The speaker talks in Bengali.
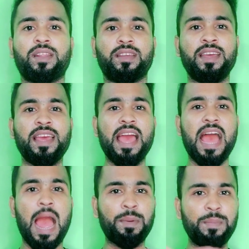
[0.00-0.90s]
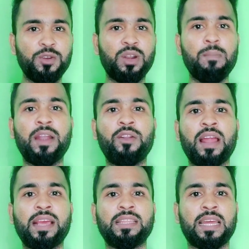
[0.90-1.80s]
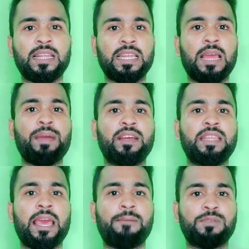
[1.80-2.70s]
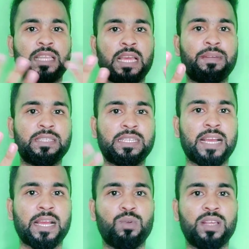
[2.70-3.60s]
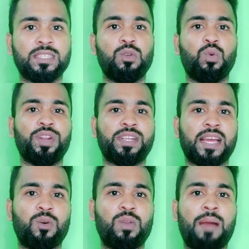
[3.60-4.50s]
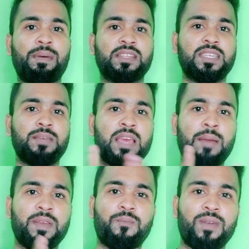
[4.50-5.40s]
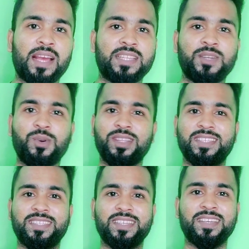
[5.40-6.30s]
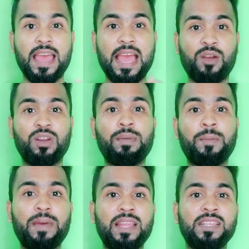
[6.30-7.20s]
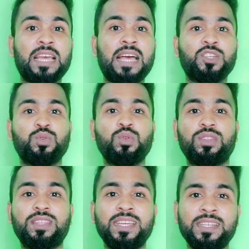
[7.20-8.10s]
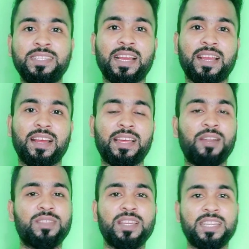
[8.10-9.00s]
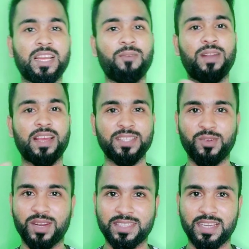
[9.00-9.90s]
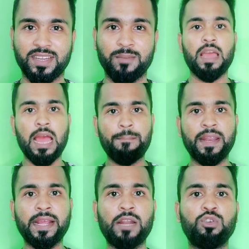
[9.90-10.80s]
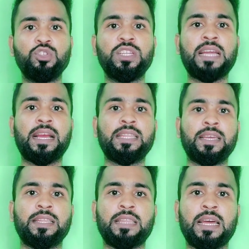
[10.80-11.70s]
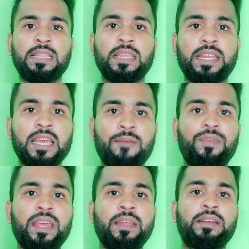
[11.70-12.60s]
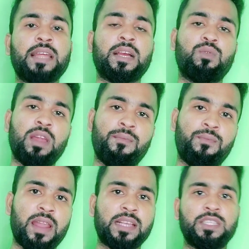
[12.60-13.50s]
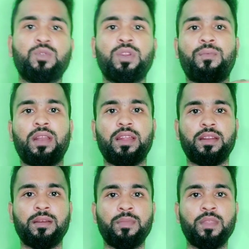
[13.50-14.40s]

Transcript: পারে আমি ভিডিওটা বানানোর আগে তাড়াতাড়ি আমি আগে দিয়ে অ্যাপসে থেকে আমার যে টাকাগুলো ছিল ওই টাকাগুলো আমার সিমে আমি প্লাগজি করে দিছি এখন আমার ব্যালেন্স আছে শুধু তিন টাকা কারণ তিন টাকা প্লাগজি করা যায় না আপনার অ্যাকাউন্টে যদি টাকা থাকে তাড়াতাড়ি আপনি টাকাগুলো প্লাগজি করে পেলান